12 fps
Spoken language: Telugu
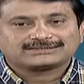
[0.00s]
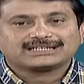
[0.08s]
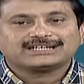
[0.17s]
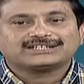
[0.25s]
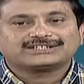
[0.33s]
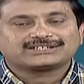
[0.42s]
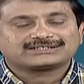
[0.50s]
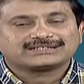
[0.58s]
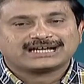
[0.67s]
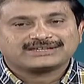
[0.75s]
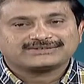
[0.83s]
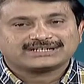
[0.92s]
చల్లీరితో
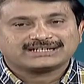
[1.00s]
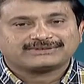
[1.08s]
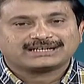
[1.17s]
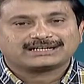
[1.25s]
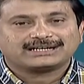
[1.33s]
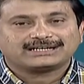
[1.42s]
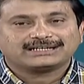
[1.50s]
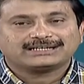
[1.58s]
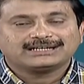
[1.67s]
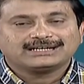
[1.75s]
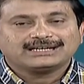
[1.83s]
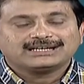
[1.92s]
స్నానం చేయడం వల్ల కానీ
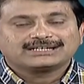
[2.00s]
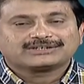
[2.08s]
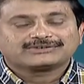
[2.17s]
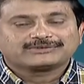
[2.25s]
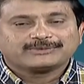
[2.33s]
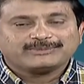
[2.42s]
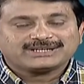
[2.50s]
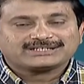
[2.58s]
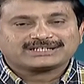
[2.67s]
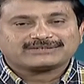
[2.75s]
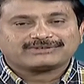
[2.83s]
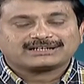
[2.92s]
సో స్విమ్మింగ్
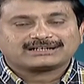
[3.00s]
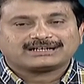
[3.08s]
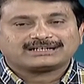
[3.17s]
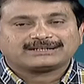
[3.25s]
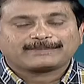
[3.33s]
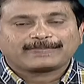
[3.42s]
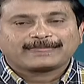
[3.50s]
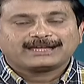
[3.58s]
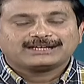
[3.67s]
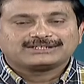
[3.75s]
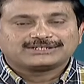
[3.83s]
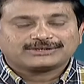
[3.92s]
చేయడం వల్ల కానీ
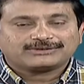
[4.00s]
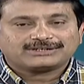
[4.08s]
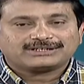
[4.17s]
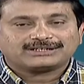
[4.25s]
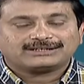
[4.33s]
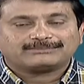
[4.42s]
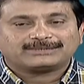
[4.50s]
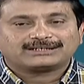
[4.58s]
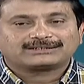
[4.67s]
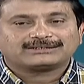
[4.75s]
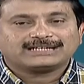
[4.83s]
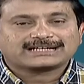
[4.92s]
చెవులో
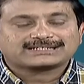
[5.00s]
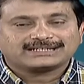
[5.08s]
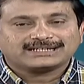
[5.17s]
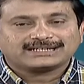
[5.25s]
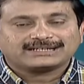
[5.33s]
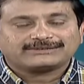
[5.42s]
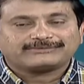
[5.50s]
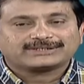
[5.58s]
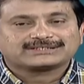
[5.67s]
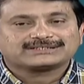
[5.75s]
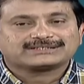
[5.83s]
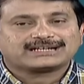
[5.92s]
మనకు ఎక్స్టర్నల్ ఇయర్
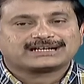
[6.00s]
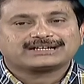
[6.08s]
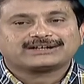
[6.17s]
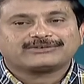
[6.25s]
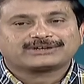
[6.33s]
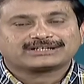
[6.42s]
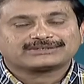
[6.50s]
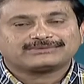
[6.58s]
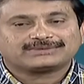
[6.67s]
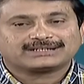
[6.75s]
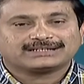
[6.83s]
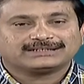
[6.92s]
ఇన్ఫెక్షన్స్ రావడానికి అవకాశం
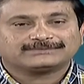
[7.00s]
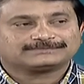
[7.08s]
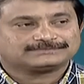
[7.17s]
ఉంటాయి